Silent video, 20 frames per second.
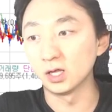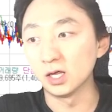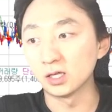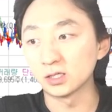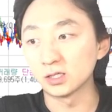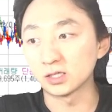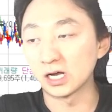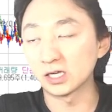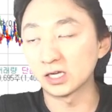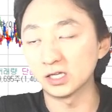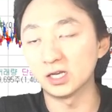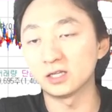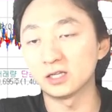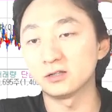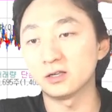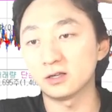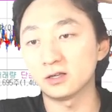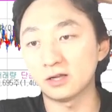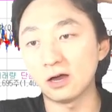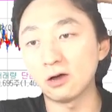당일에 이제
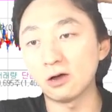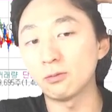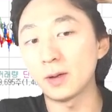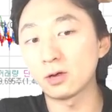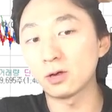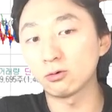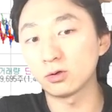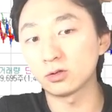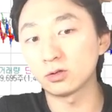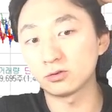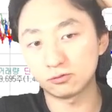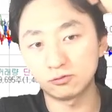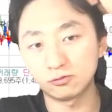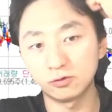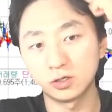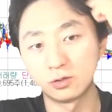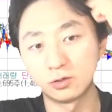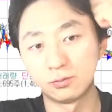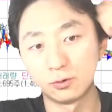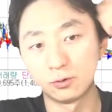사고 팔고 해서
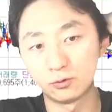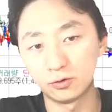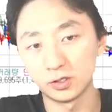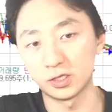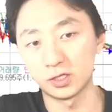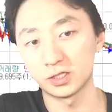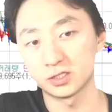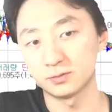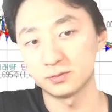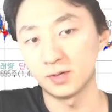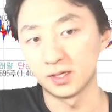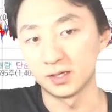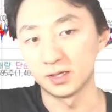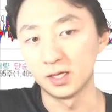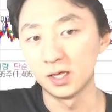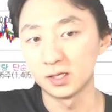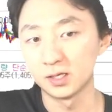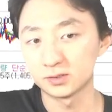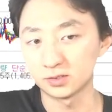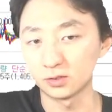수익을 볼 수 있겠지만
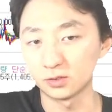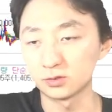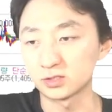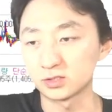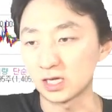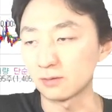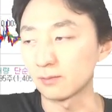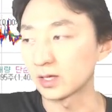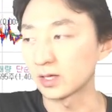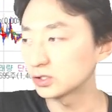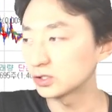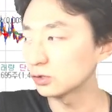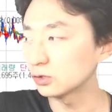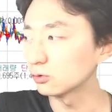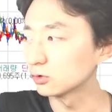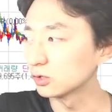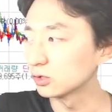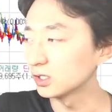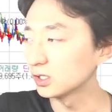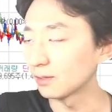전 장 마치고
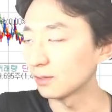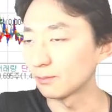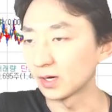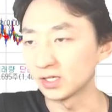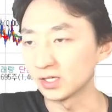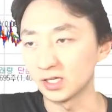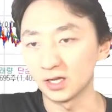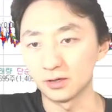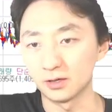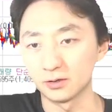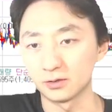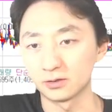드린단 말이에요.